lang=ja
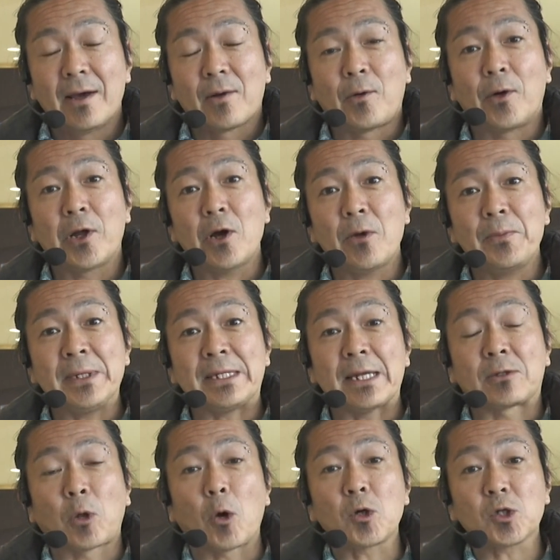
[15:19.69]
これを見て
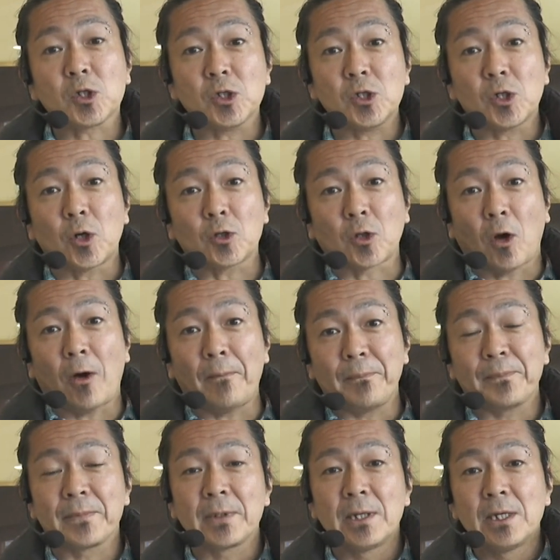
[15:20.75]
得すること、
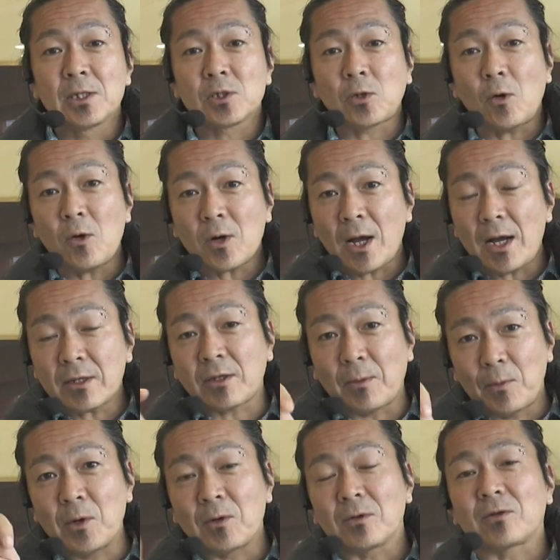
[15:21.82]
そうかと
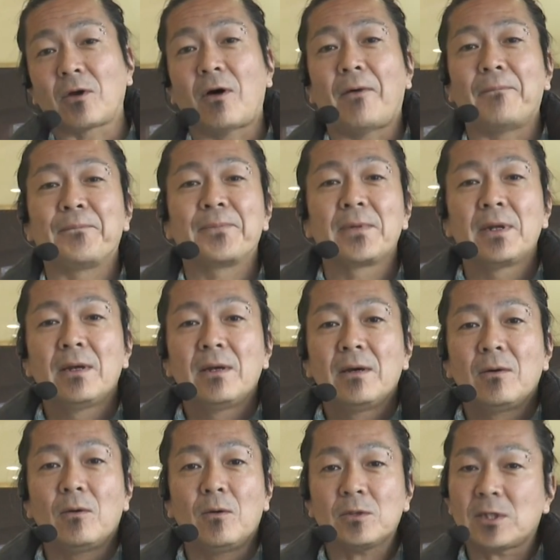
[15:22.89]
思うこと、
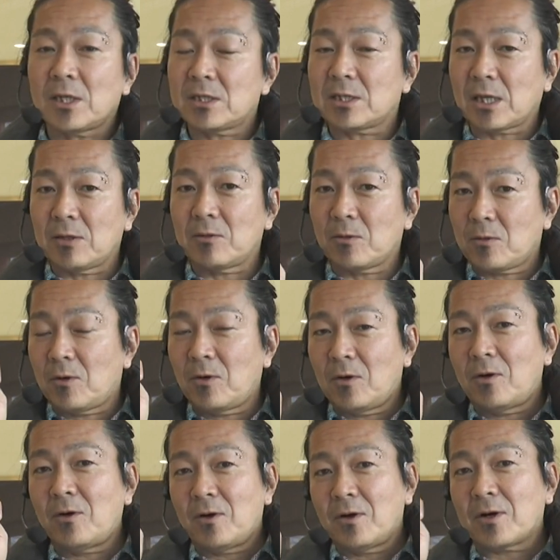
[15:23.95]
大崎さんの
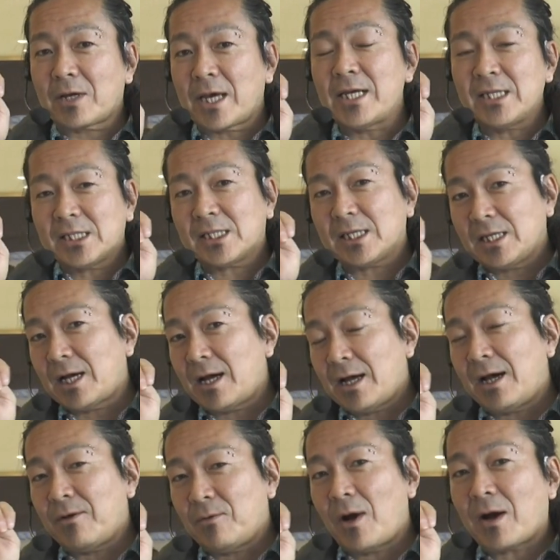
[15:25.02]
こう見識
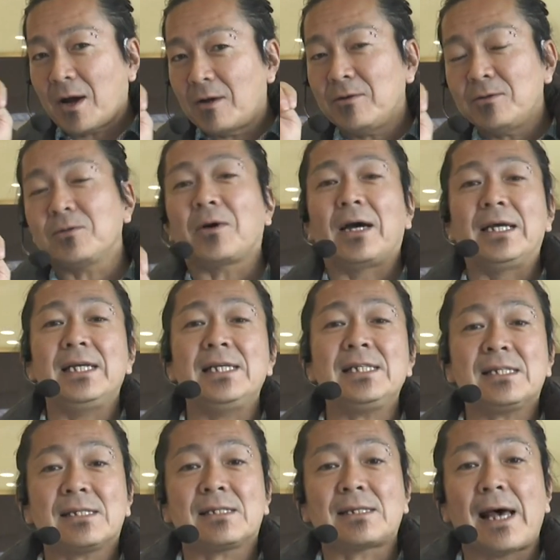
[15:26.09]
が分かるとか一
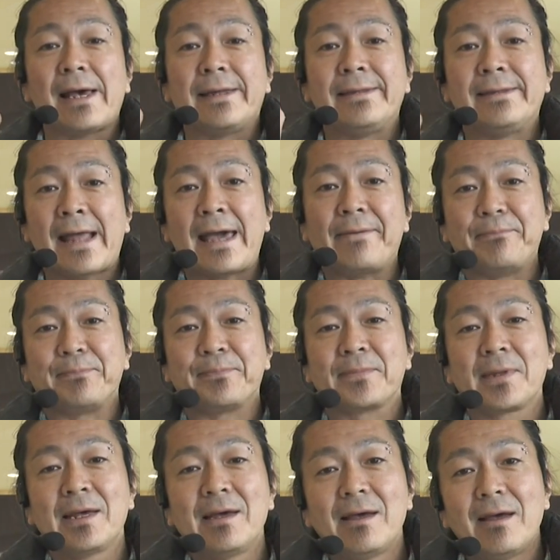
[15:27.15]
切ない。
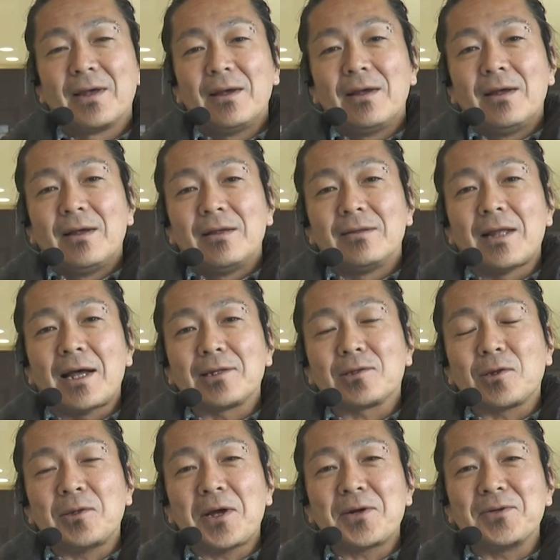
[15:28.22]
なん
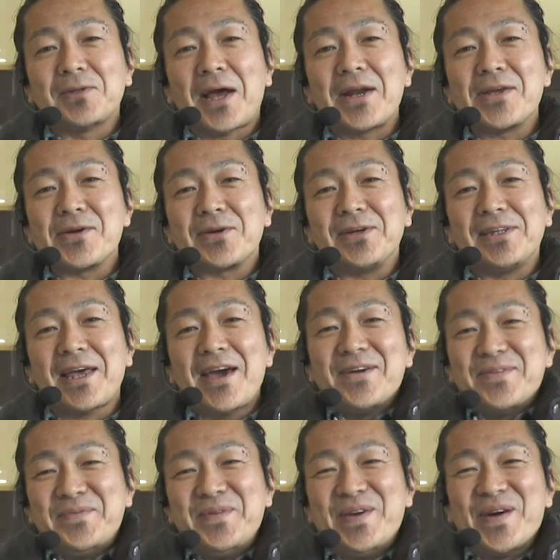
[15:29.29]
となく成り行きで
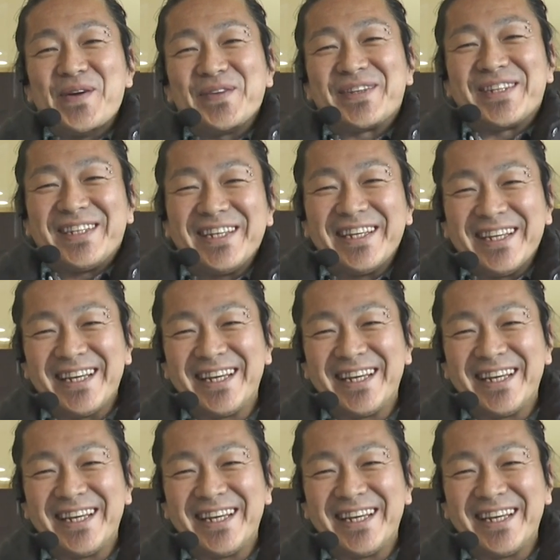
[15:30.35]
海を打ち、